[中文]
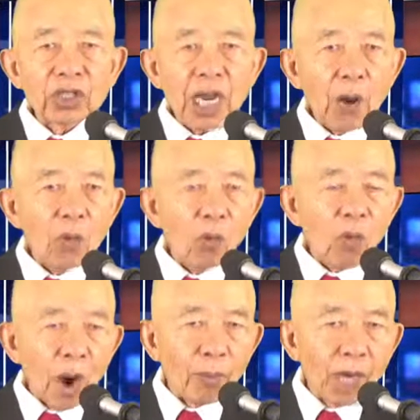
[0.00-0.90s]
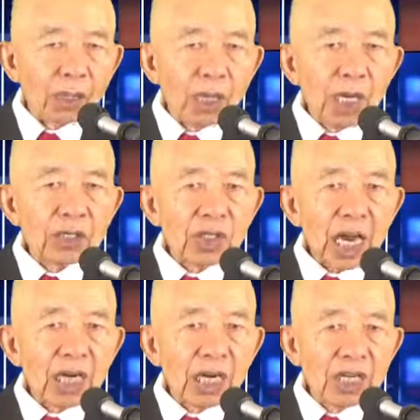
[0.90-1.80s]
像我们
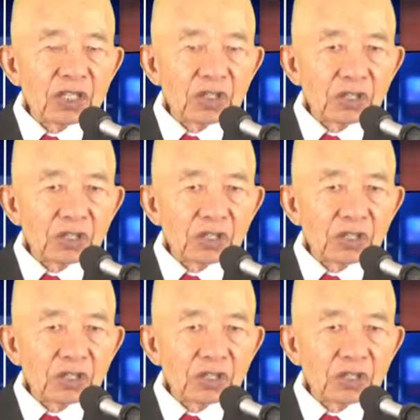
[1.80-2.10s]
在历史